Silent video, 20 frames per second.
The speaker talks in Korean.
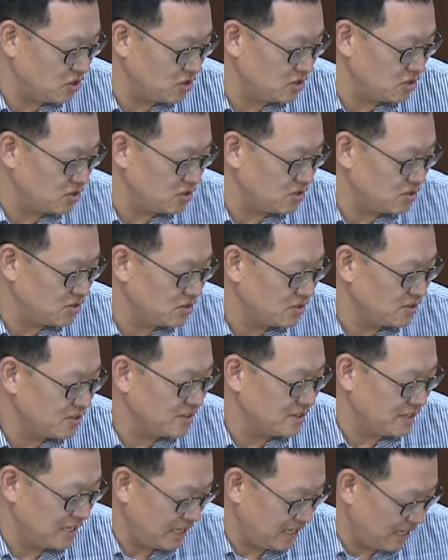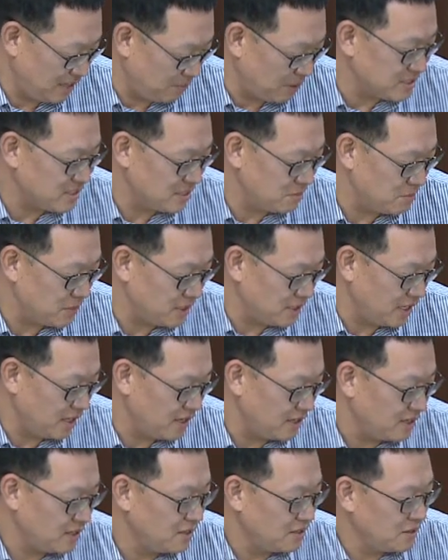이국적이고 예, 그죠? 예,
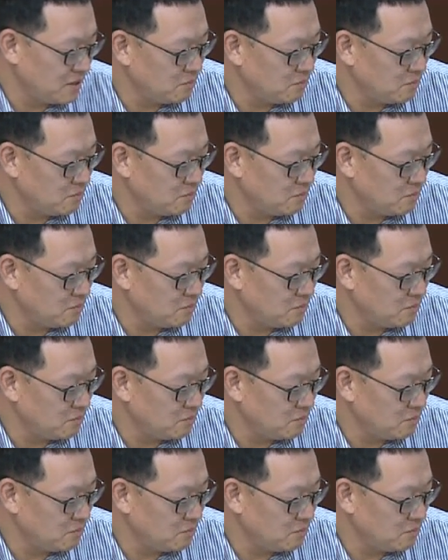맞습니다. 음.